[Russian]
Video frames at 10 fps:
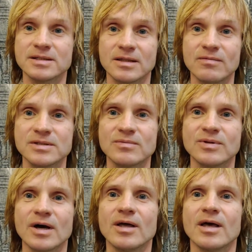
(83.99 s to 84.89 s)

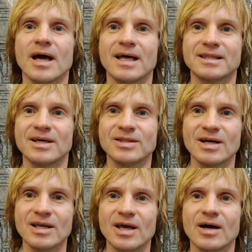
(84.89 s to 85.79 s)
Соответственно, эта
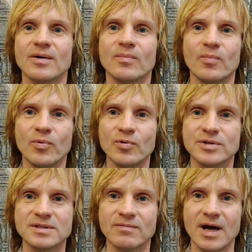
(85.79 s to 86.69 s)
энергия
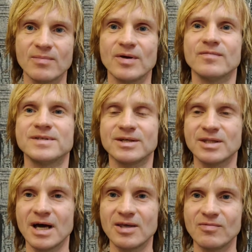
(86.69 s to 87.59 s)
будет с вами
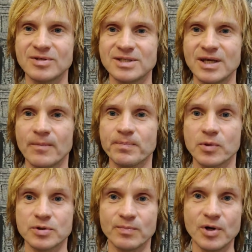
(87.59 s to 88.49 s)
всегда и везде.
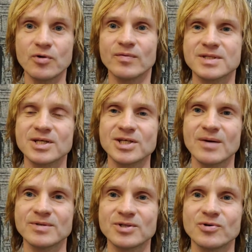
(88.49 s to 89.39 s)
То есть мы ее
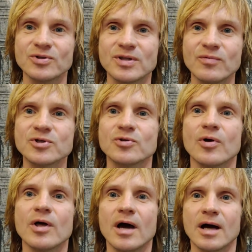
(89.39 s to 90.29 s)
возвращаем за счет того,
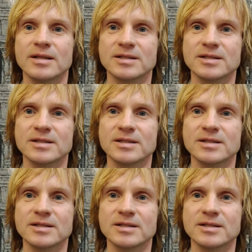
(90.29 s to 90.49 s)
что